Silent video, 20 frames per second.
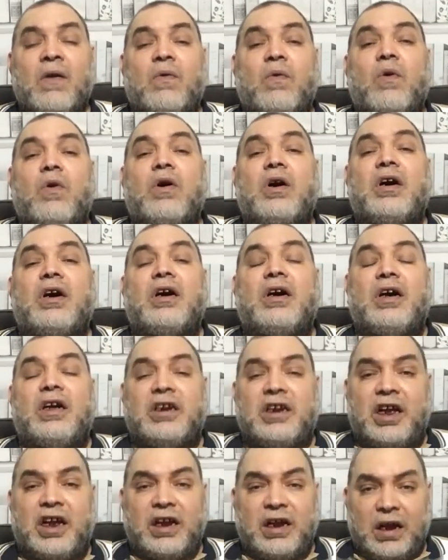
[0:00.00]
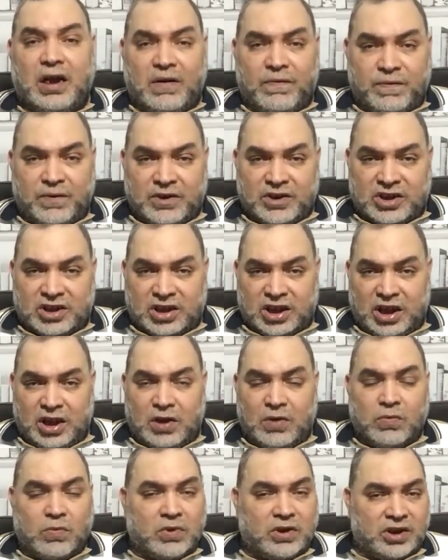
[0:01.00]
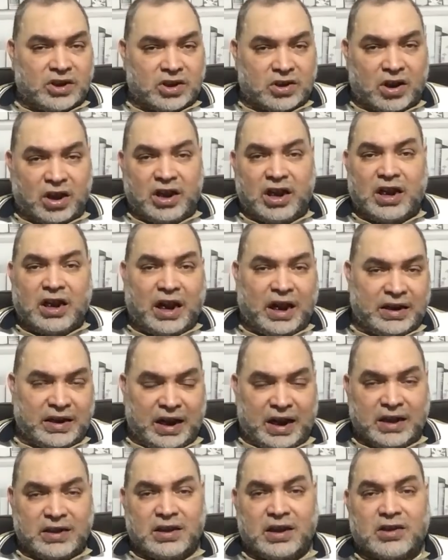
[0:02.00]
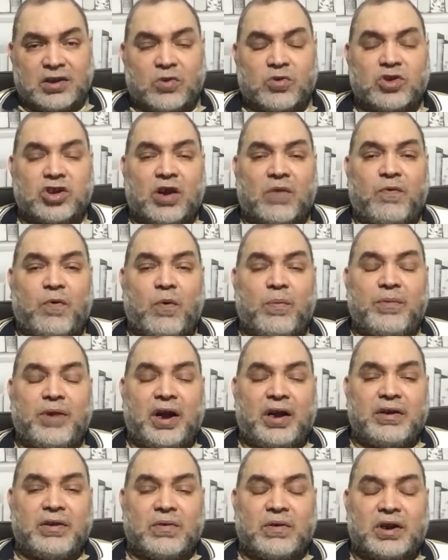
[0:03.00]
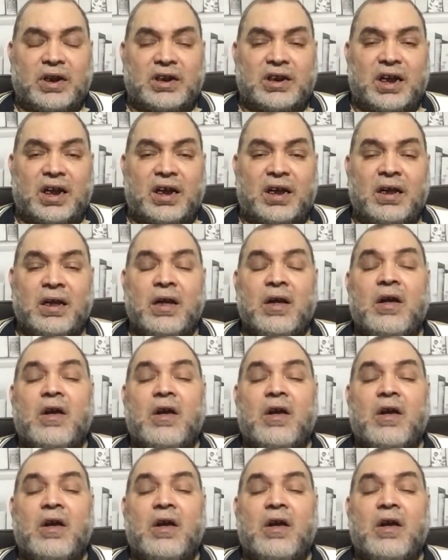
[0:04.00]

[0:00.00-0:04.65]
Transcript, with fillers: واللي هي فلسطين وإسرائيل على حد توصيفهم يعني وكده